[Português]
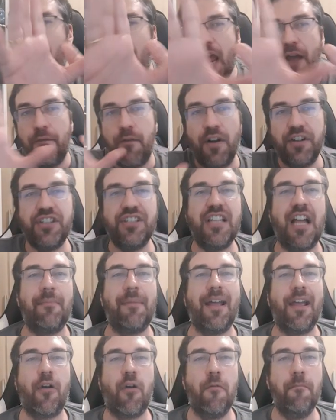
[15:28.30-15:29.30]
eu vou te dar
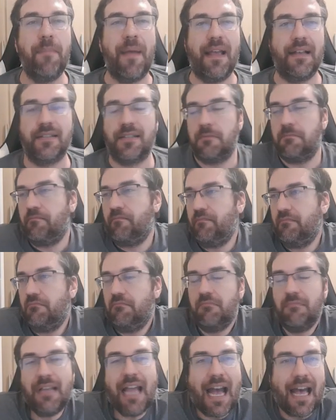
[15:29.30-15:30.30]
uma recompensa.
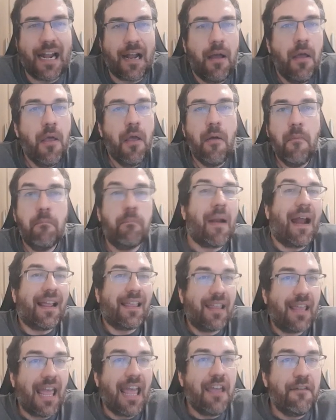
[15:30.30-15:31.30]
Cara, para
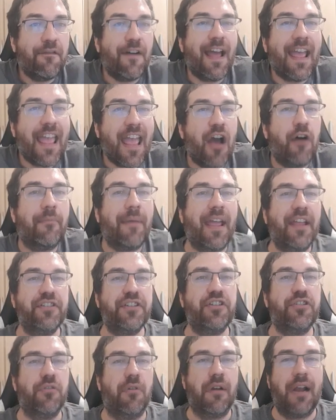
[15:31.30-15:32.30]
quem vai
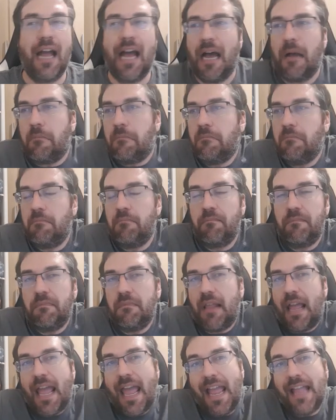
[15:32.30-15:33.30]
realmente jogar,
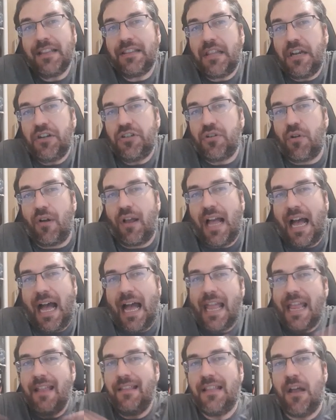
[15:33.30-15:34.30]
entre
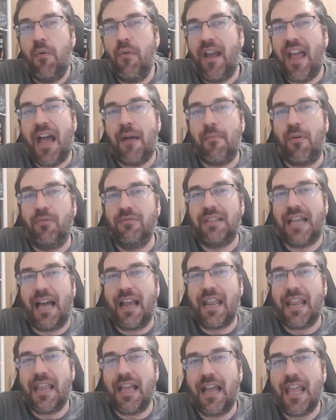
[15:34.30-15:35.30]
jogar e não ganhar
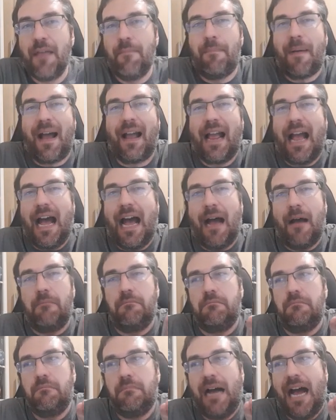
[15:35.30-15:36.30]
montaria e pagar
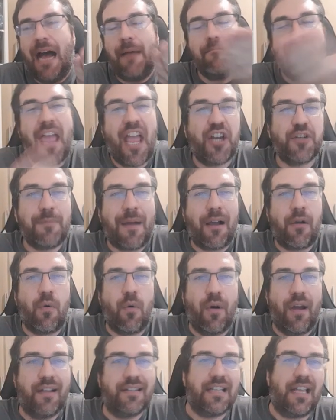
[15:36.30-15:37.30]
a mesma
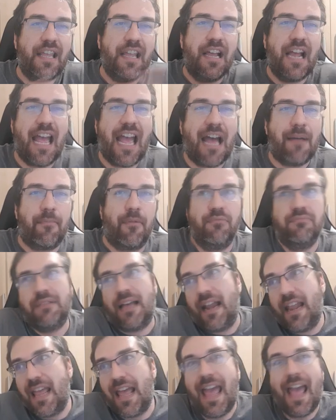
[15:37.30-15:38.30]
coisa e ganhar
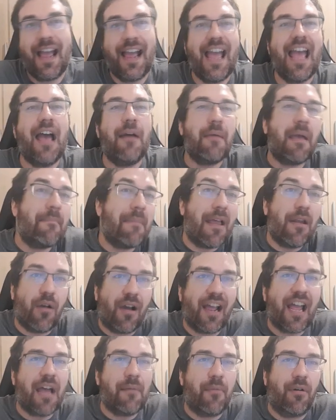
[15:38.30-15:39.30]
montaria, é, ganhar, é melhor
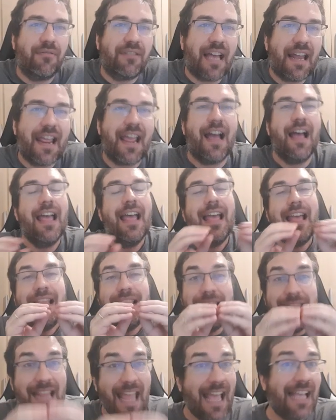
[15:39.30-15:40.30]
ganhar montaria.
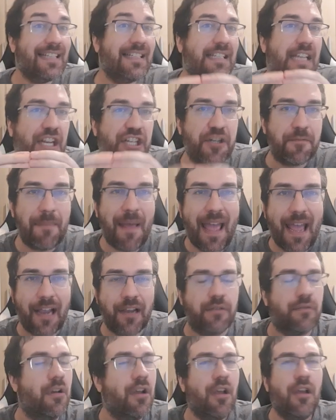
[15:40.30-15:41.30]
Nesse
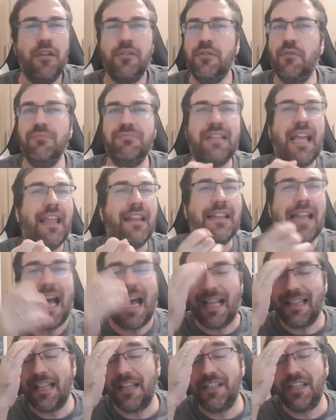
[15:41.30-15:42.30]
aspecto, não tem
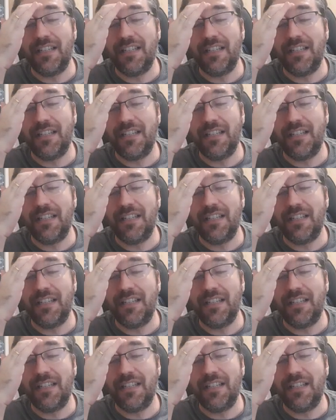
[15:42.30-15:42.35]
nada de